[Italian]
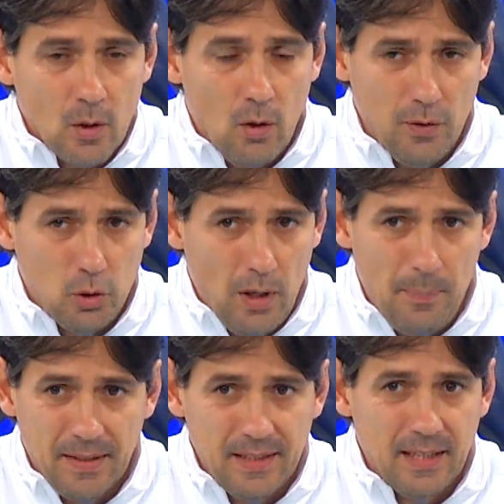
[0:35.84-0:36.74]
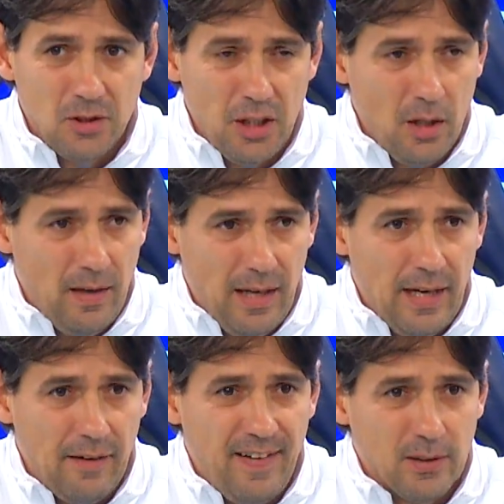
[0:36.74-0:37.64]
ho visto la partita a
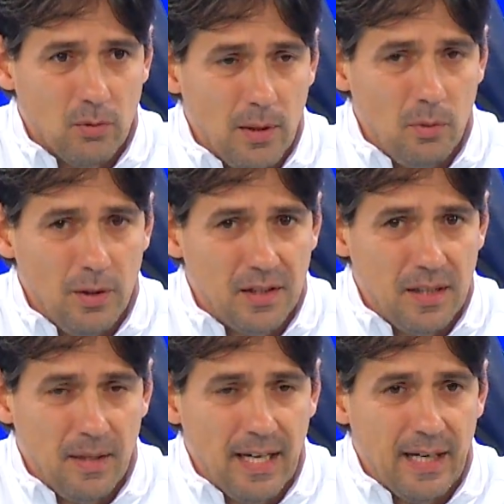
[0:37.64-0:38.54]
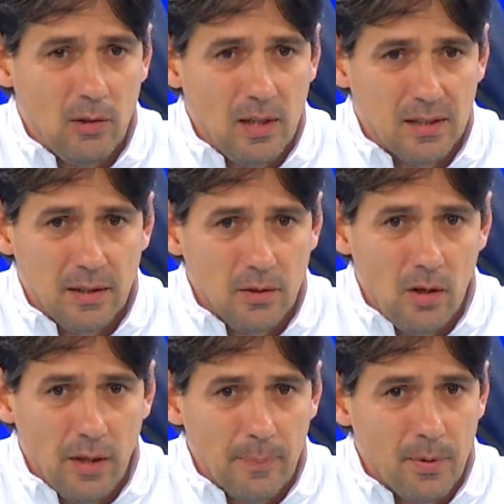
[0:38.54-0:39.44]
Genova, ha fatto una buonissima gara con la
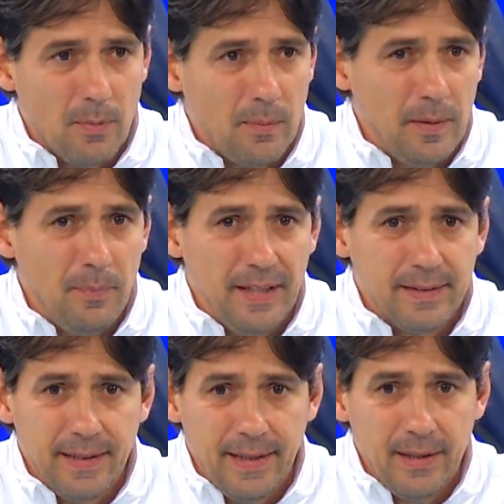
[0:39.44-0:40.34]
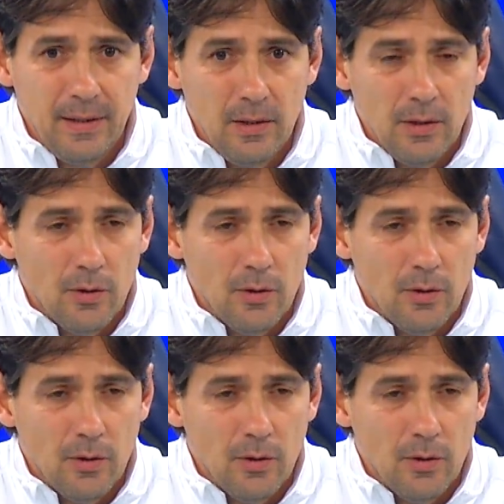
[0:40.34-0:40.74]
Sandoria, probabilmente